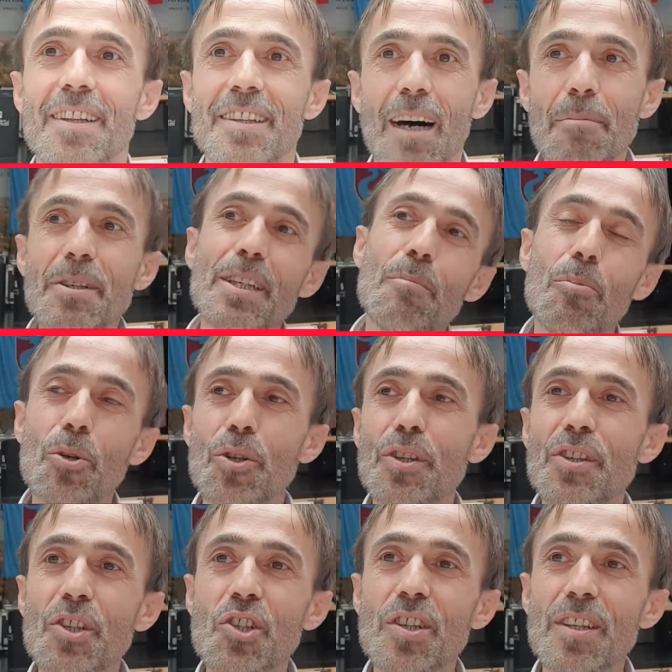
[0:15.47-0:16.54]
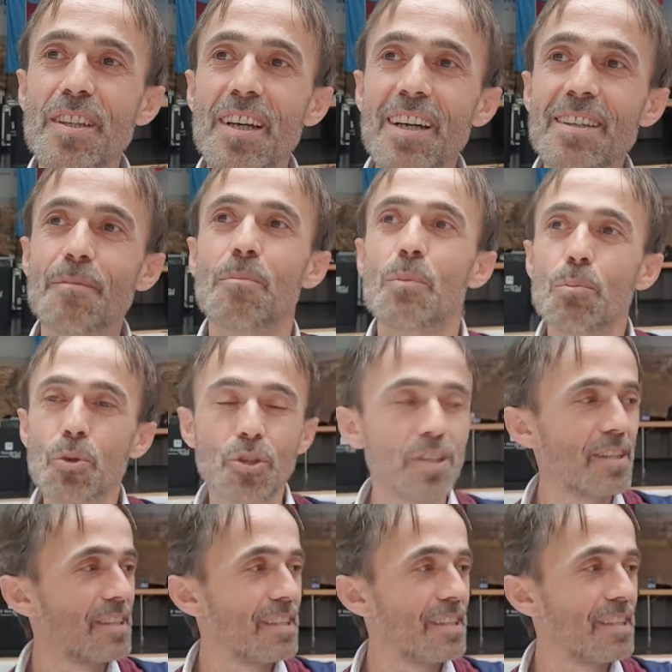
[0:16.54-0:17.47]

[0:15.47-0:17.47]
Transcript: Tabii ki bunun dışında bugün